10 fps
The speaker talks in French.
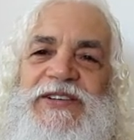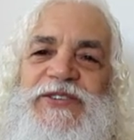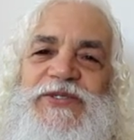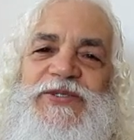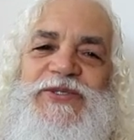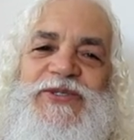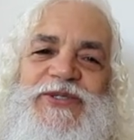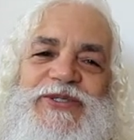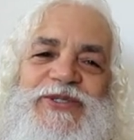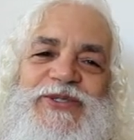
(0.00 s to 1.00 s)
euh,
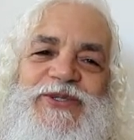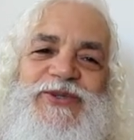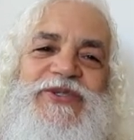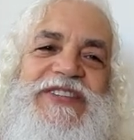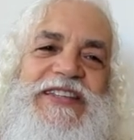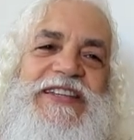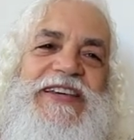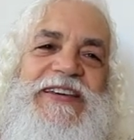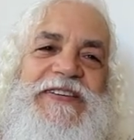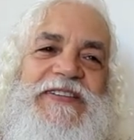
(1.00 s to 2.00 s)
tout ce
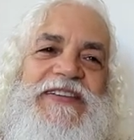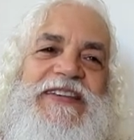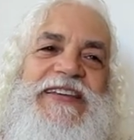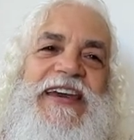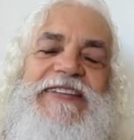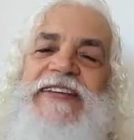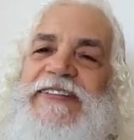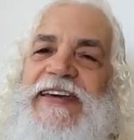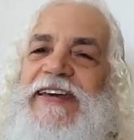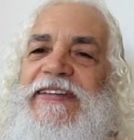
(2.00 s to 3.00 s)
qui, est, qui a été
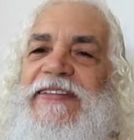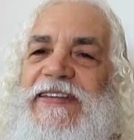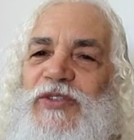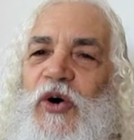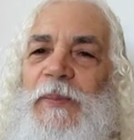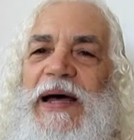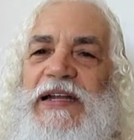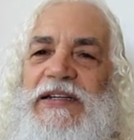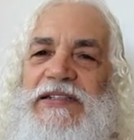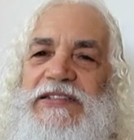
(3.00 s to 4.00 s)
décrété
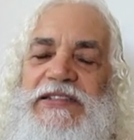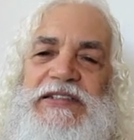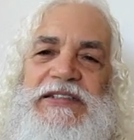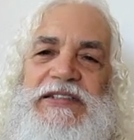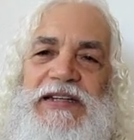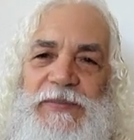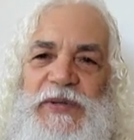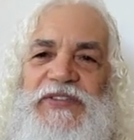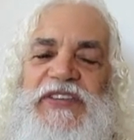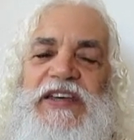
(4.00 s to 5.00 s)
normal, la
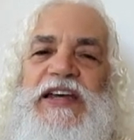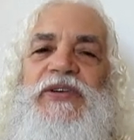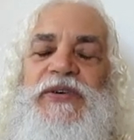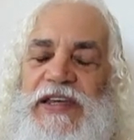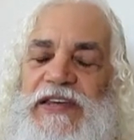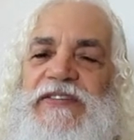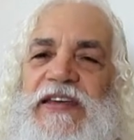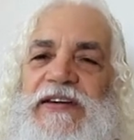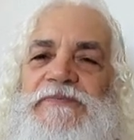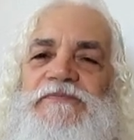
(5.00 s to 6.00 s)
pensée, elle le
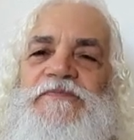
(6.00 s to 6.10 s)
réitère.